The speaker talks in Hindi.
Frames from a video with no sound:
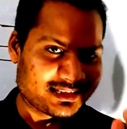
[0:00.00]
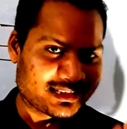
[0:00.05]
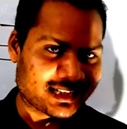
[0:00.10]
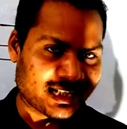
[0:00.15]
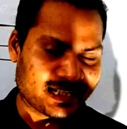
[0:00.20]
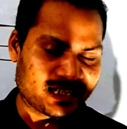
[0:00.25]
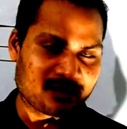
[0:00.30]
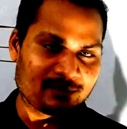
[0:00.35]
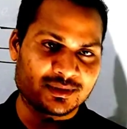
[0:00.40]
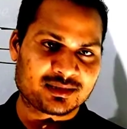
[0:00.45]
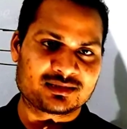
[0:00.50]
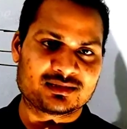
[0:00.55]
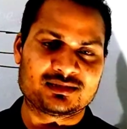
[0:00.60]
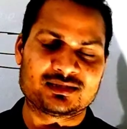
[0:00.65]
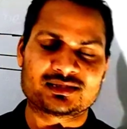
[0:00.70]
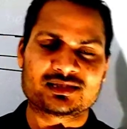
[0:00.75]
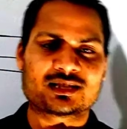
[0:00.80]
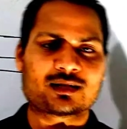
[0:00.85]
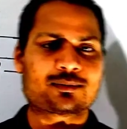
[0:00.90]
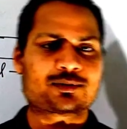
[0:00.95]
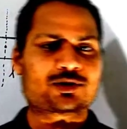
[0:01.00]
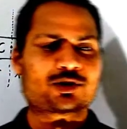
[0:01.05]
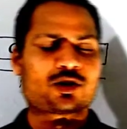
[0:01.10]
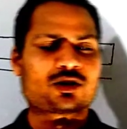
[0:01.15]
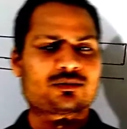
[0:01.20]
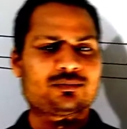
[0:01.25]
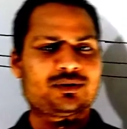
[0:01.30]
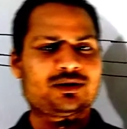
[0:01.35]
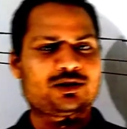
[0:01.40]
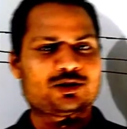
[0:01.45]
डायनामिक्स जिसे आप
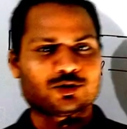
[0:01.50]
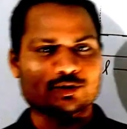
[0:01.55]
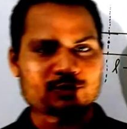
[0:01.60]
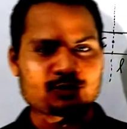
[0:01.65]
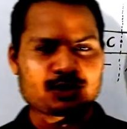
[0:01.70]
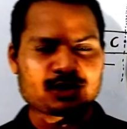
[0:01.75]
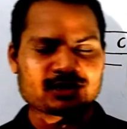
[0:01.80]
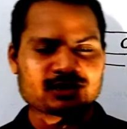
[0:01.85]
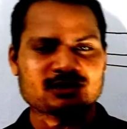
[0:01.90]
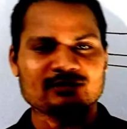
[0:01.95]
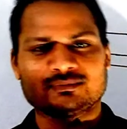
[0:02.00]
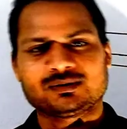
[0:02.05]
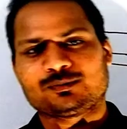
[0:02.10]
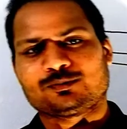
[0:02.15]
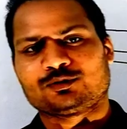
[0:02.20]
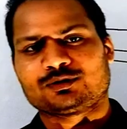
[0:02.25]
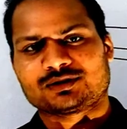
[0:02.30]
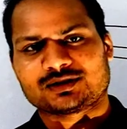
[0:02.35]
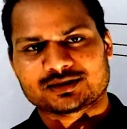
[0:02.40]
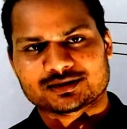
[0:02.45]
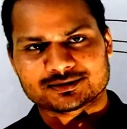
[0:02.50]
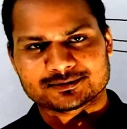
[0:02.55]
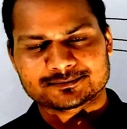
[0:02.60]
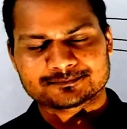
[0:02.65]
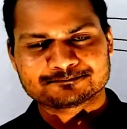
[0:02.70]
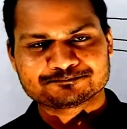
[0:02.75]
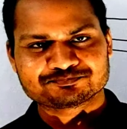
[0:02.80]
शॉर्ट में रोटेशन भी बोलते हैं